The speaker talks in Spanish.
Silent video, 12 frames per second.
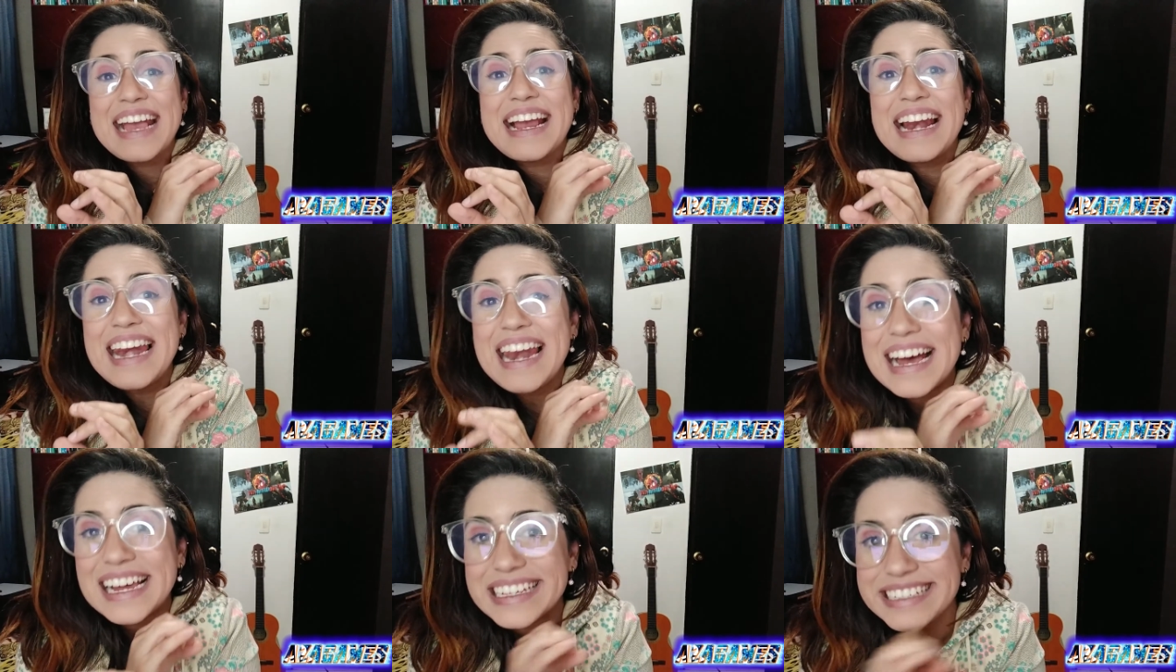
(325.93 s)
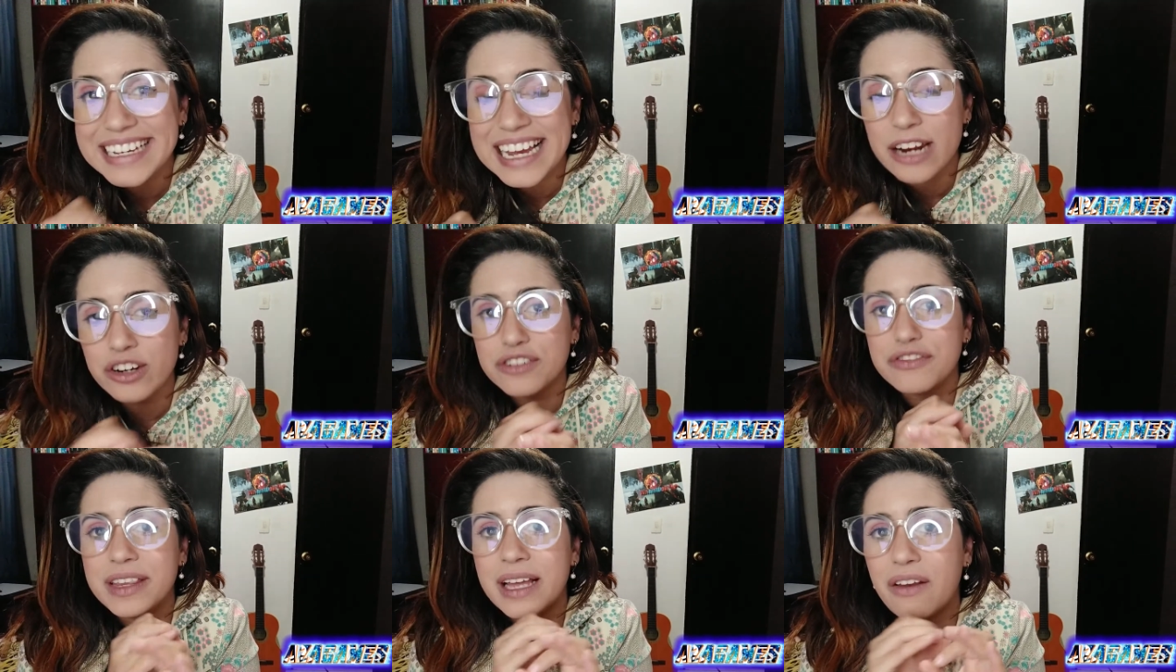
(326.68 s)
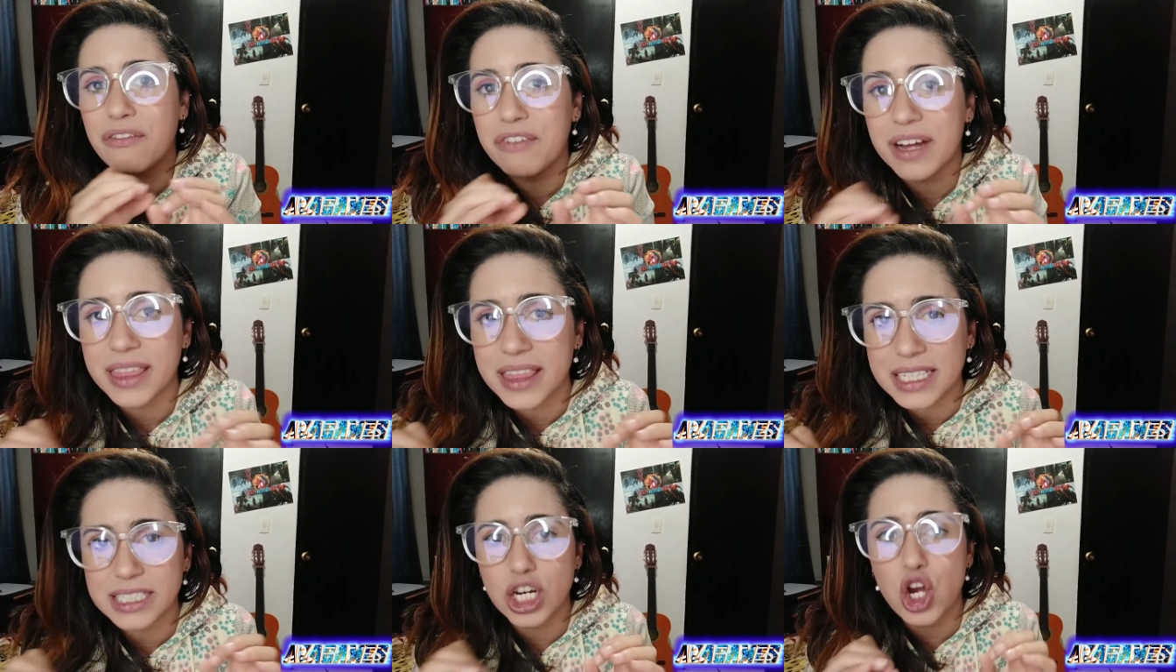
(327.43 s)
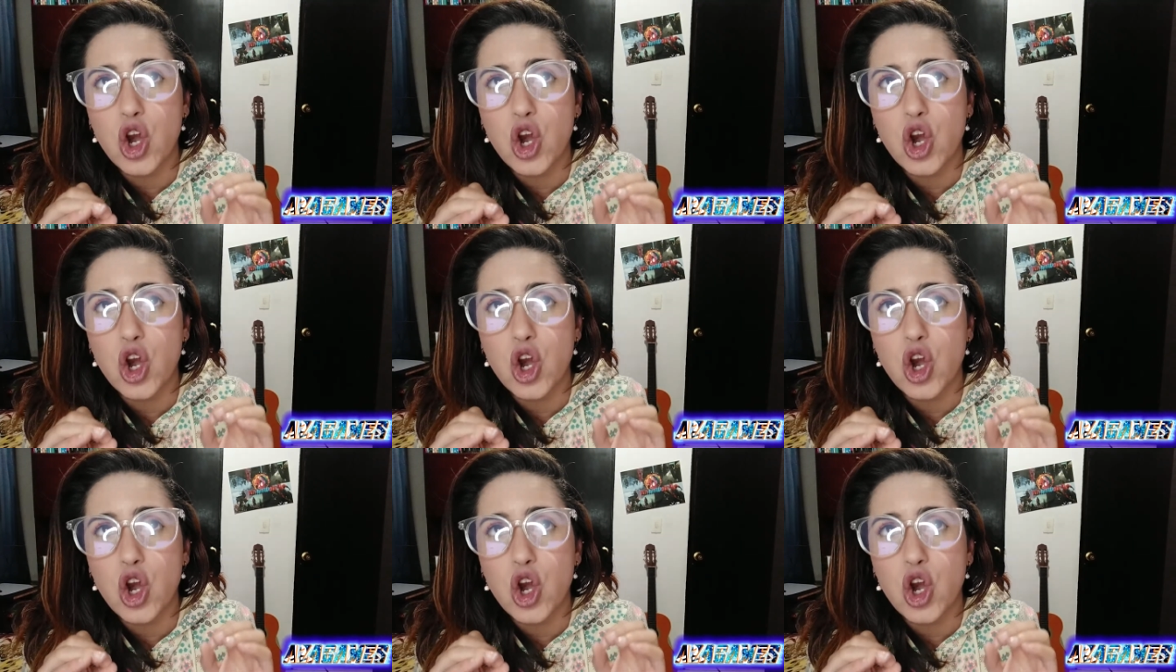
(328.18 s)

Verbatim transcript: clásica en los Final Fantasy.